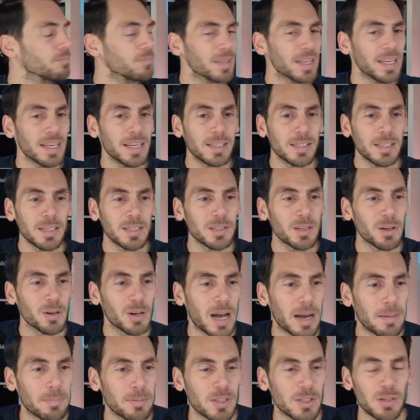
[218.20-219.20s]
ist es doch
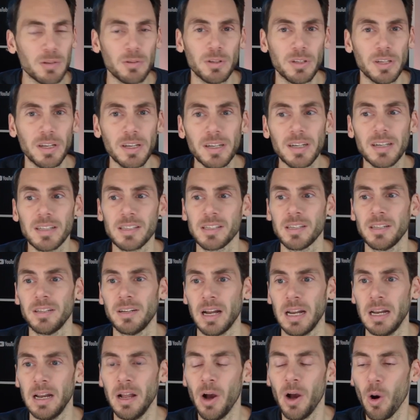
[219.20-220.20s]
absolut
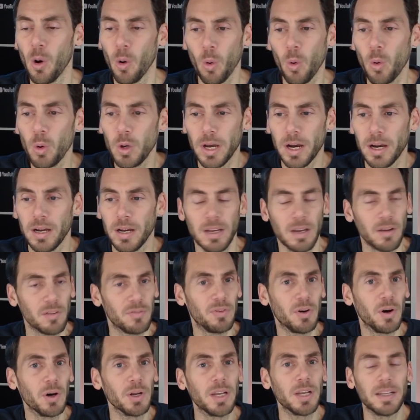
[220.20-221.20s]
irrational. Oder
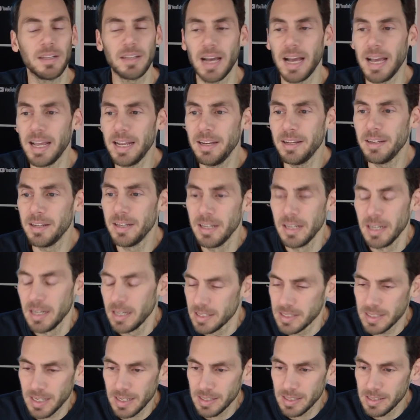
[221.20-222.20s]
fordert eine
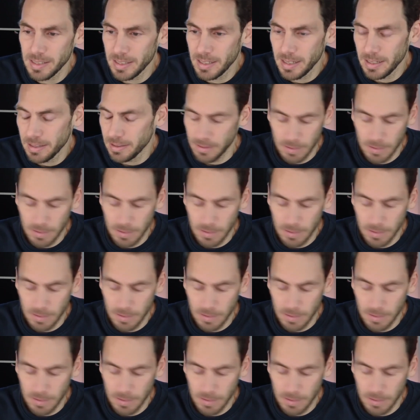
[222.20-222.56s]
Saskia,